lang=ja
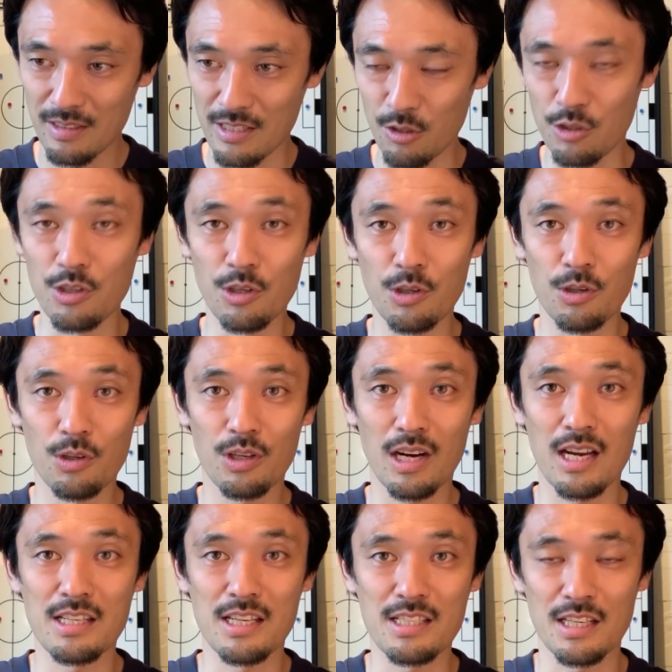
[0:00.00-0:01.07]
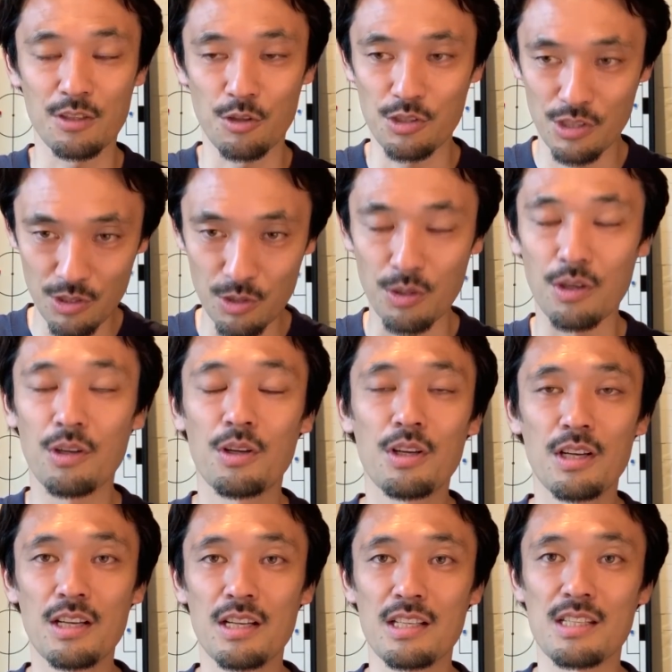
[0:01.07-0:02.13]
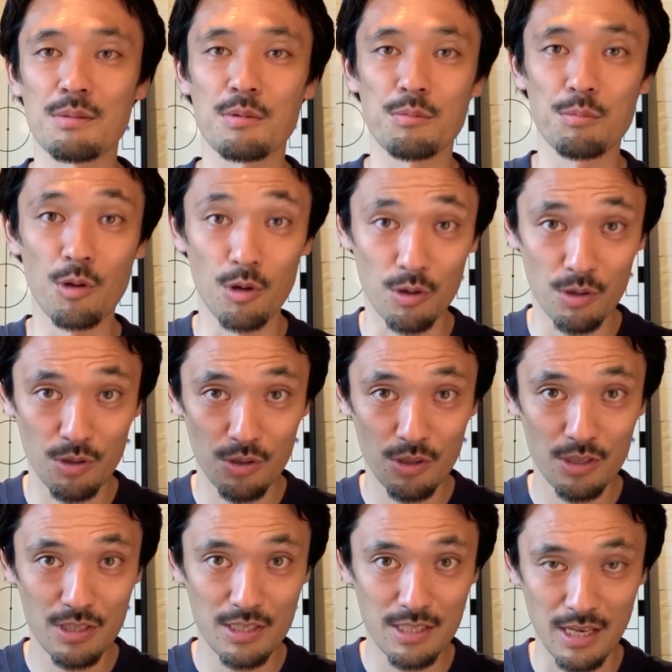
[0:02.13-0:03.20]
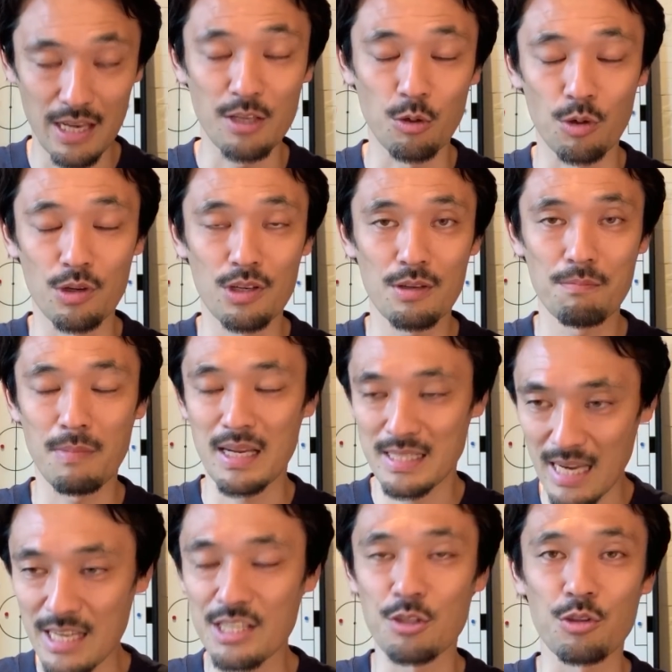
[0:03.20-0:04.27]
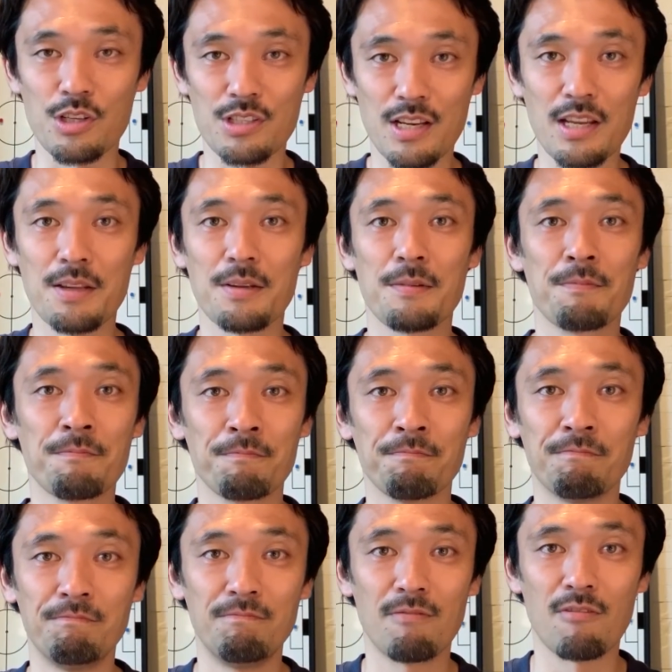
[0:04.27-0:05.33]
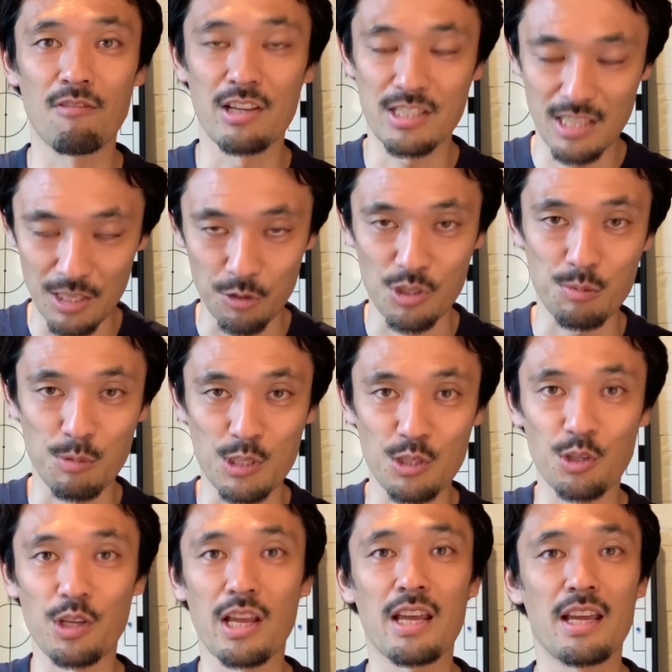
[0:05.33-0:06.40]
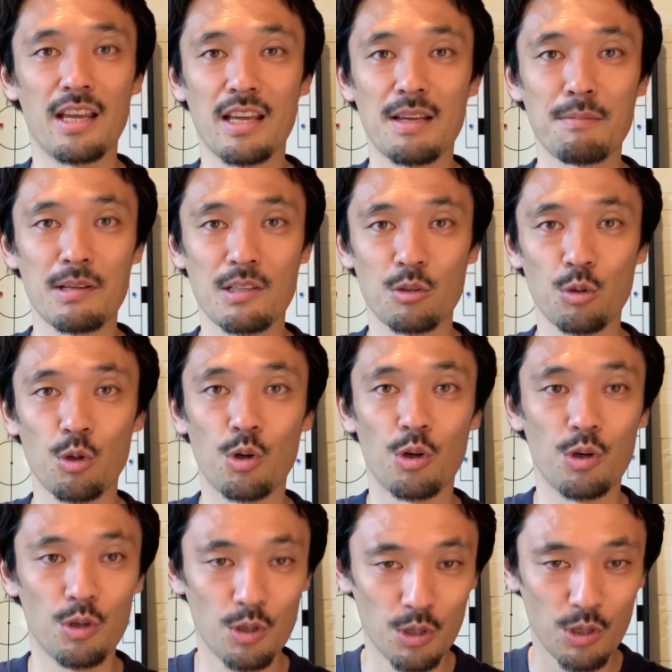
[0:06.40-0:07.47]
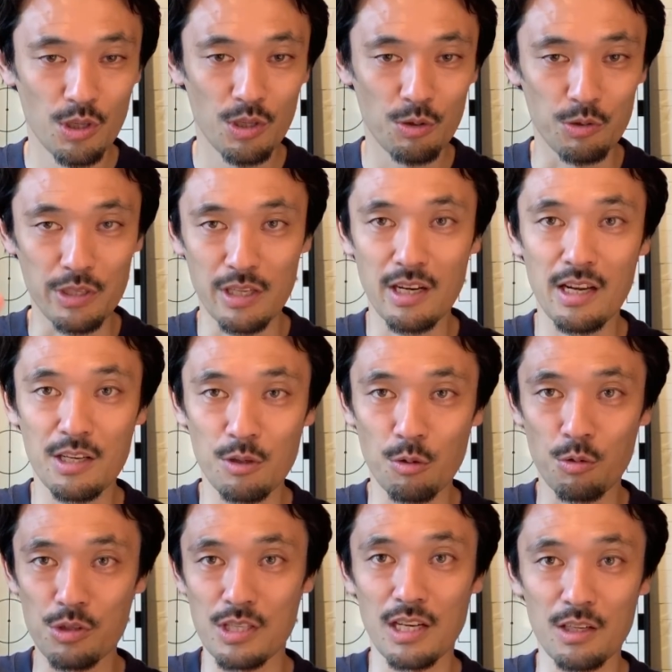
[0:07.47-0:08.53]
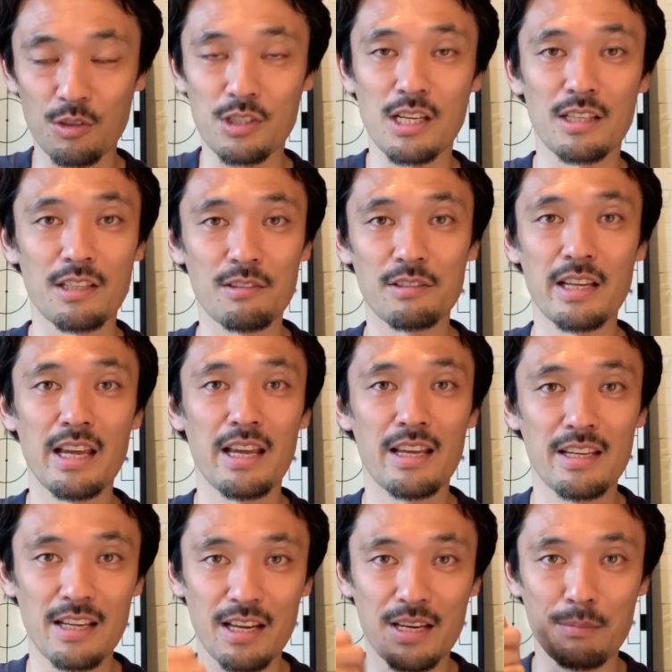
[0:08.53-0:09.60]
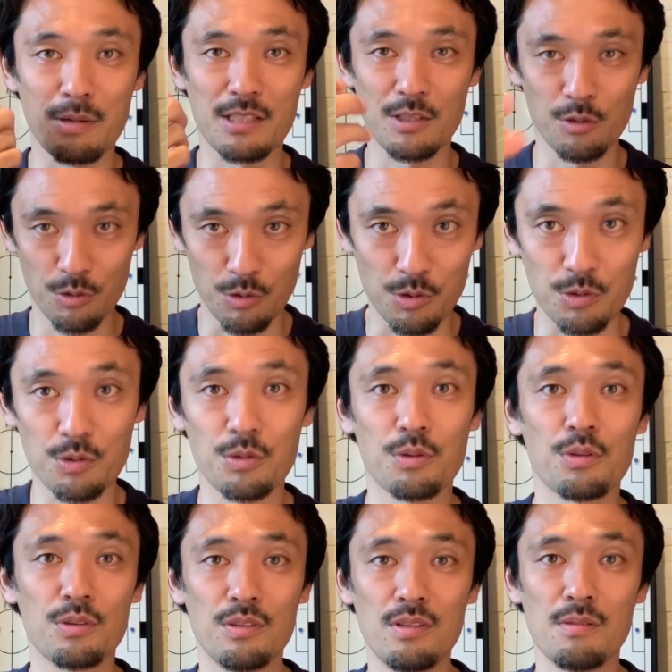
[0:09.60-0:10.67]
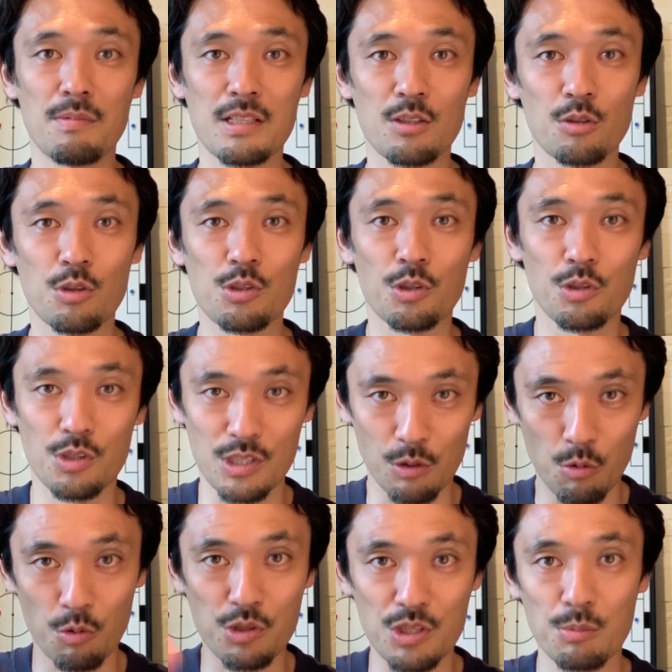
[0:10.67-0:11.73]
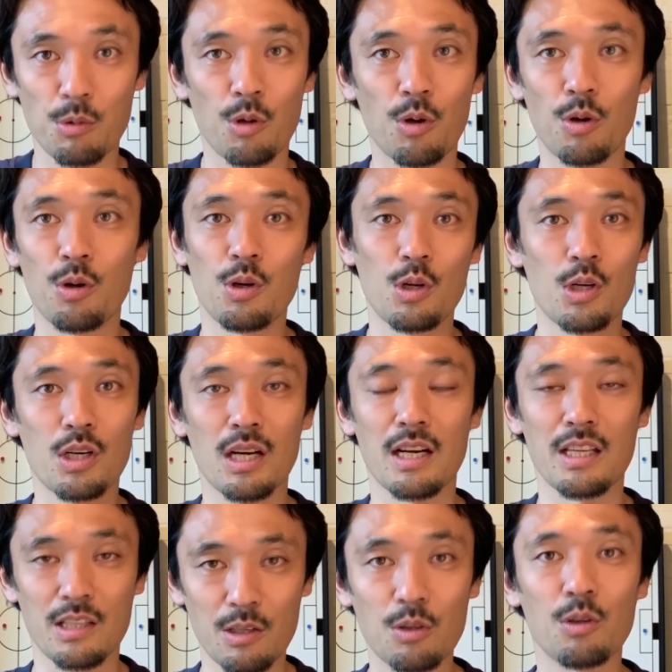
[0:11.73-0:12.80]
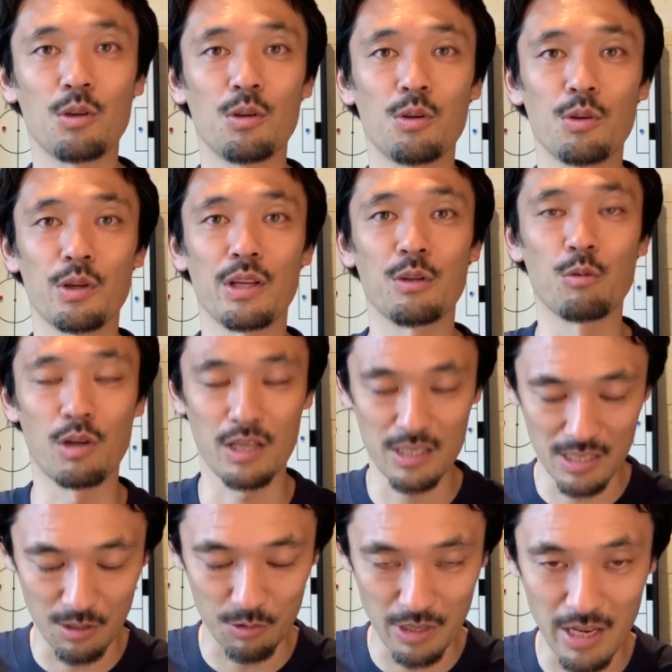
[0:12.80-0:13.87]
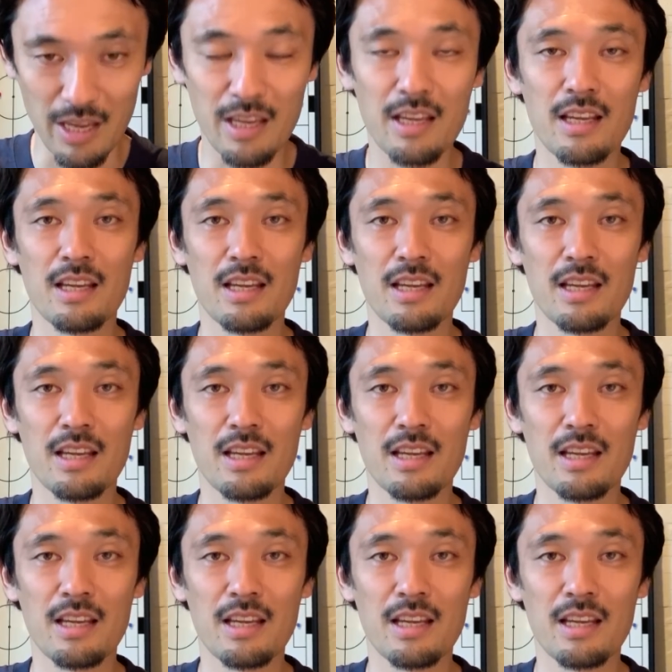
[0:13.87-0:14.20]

いよいよ解説者としての自分も再度、まあ、再始動ですね、リスタートしますので、まあ、その振り返りをこちらのチャンネルでやりますよという、まあ、そのちょっとした告知も兼ねての動画でしたので、